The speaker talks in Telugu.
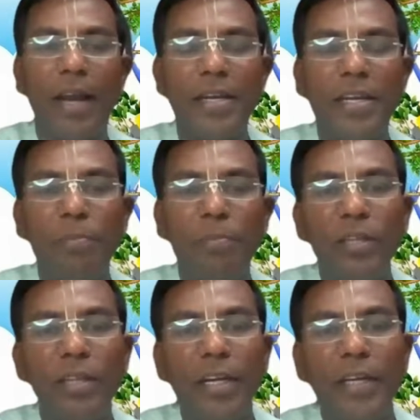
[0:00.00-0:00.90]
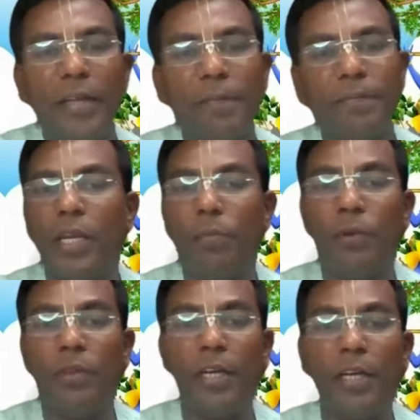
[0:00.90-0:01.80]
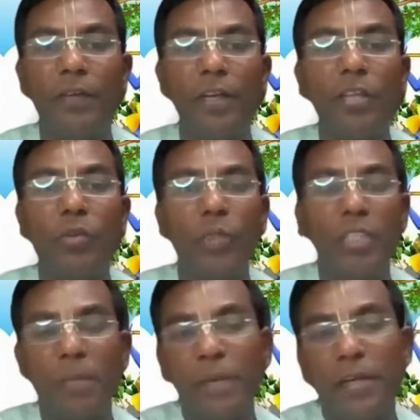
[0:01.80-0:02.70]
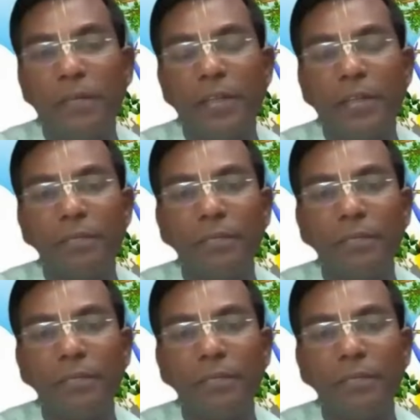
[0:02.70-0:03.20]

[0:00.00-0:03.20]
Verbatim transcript: కానీ నేను పొందింది ఏంటి నేను పొందినటువంటిది తుచ్చమైనటువంటిది